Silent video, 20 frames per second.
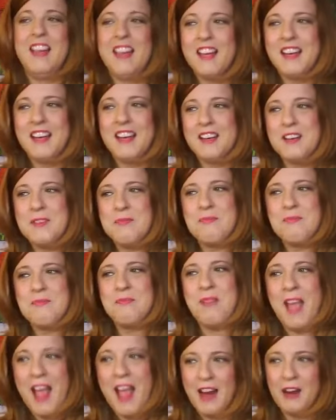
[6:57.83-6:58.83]

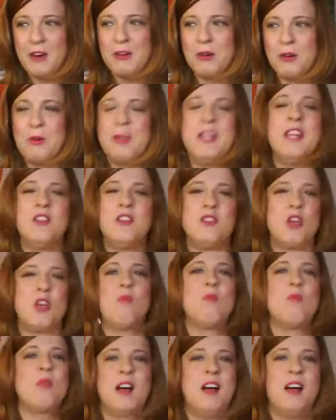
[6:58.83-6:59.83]
Um, ecco, quindi
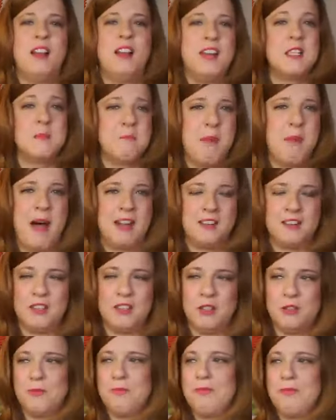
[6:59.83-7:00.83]
diciamo una,
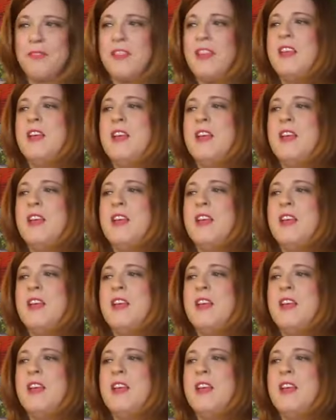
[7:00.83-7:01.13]
l'espatrio.